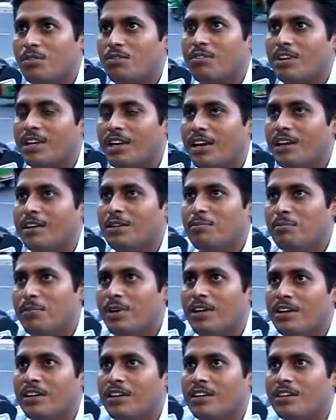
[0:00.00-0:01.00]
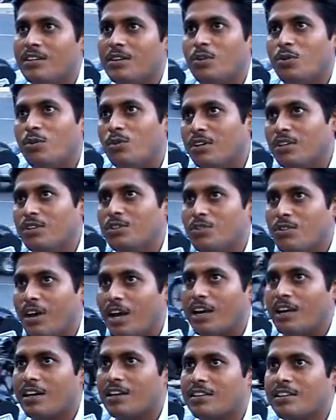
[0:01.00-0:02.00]
वीकेंड में लोग
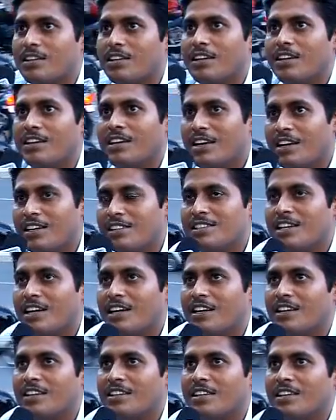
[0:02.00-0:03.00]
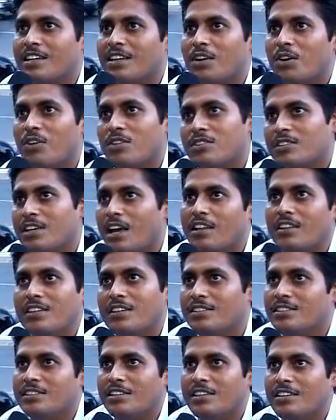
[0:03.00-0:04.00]
इन्जॉय करते हैं खर्चा करते हैं और
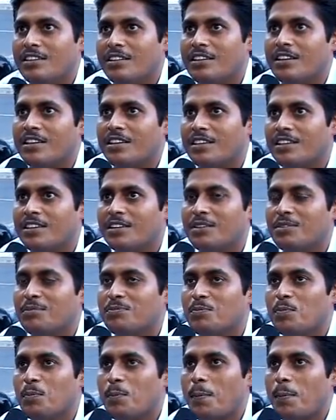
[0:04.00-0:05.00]
शांति से रहते हैं